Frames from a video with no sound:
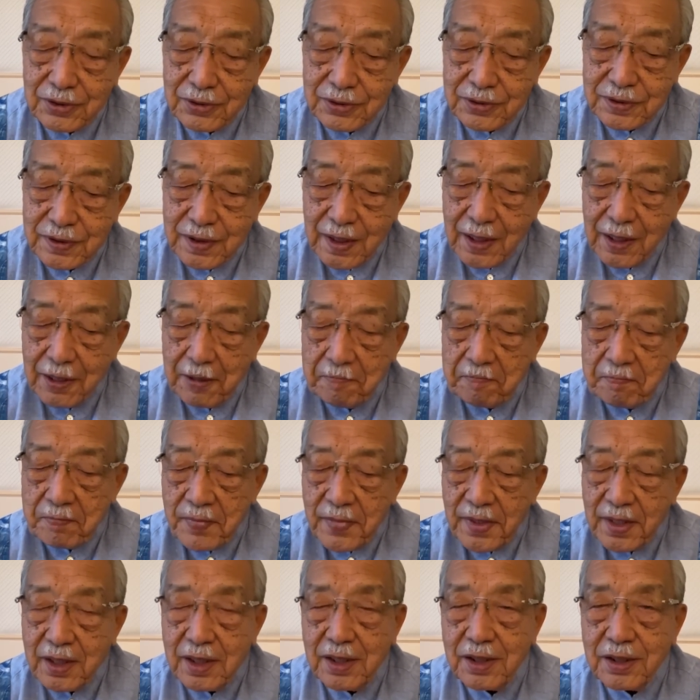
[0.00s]
そして、
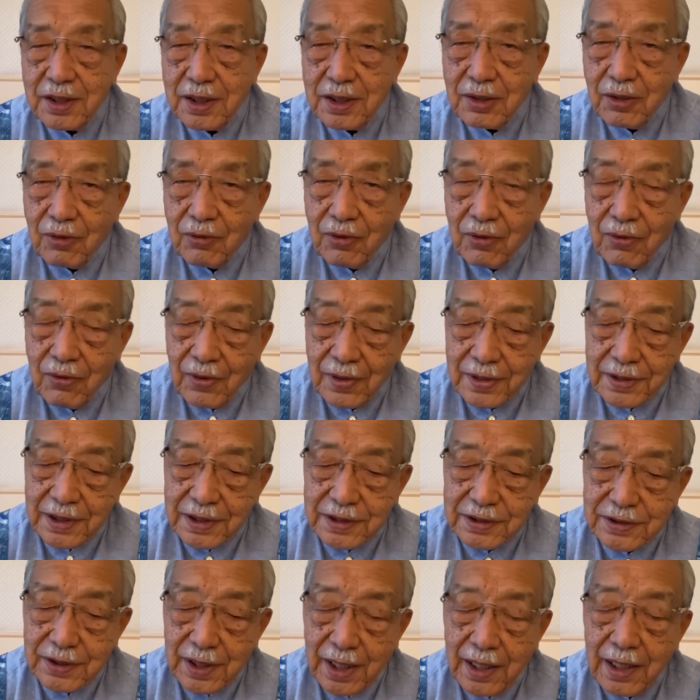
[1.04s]
金利の方は
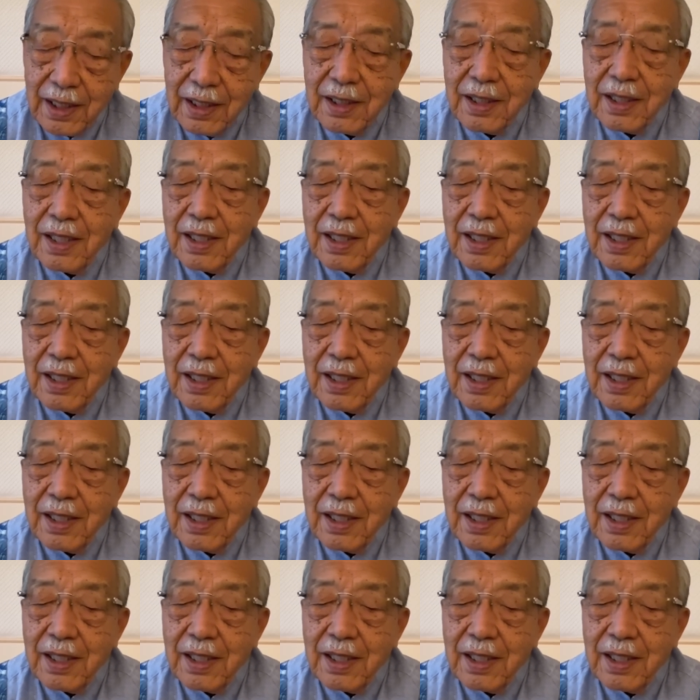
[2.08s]
ですね、